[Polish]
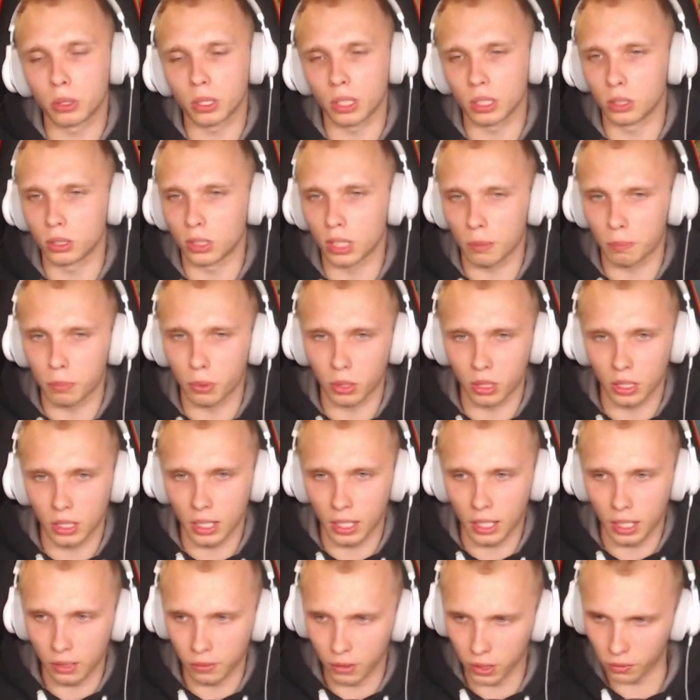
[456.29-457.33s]
które do tej pory
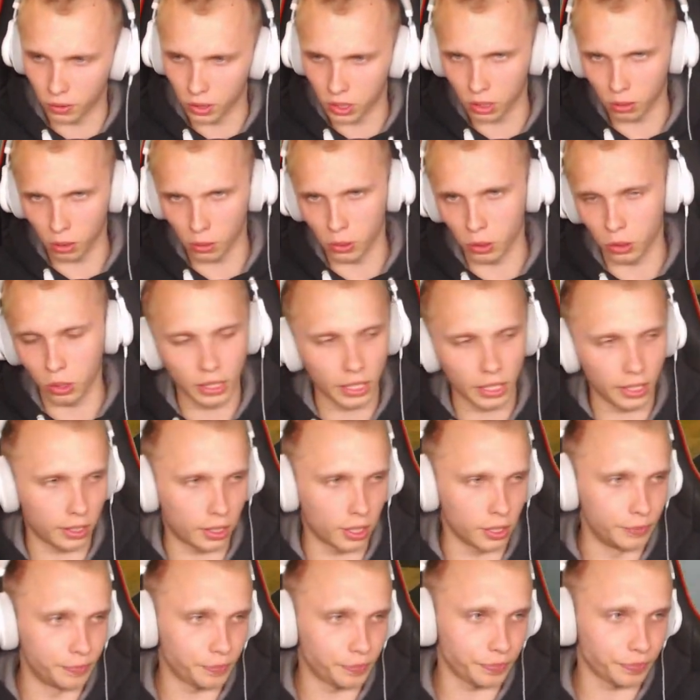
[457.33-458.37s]
na live'ach wysyłały
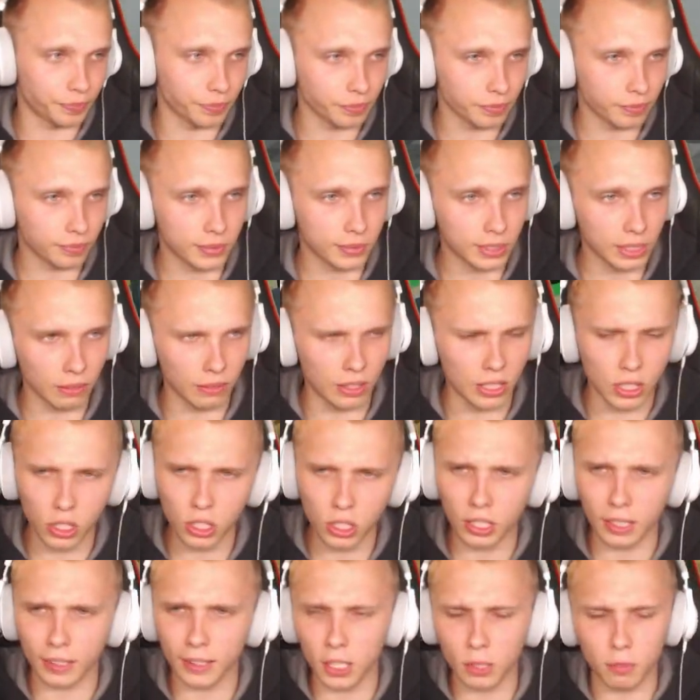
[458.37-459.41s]
donaty. Więc
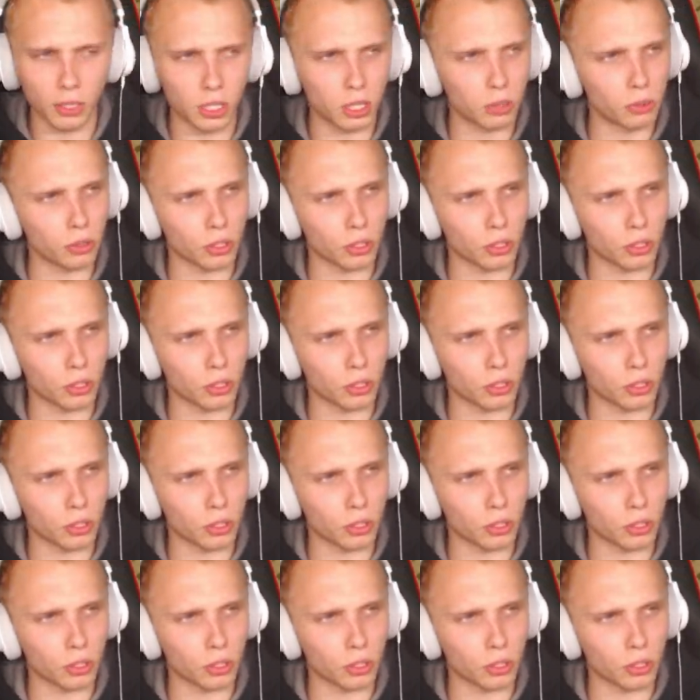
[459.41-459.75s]
dzisiaj też będzie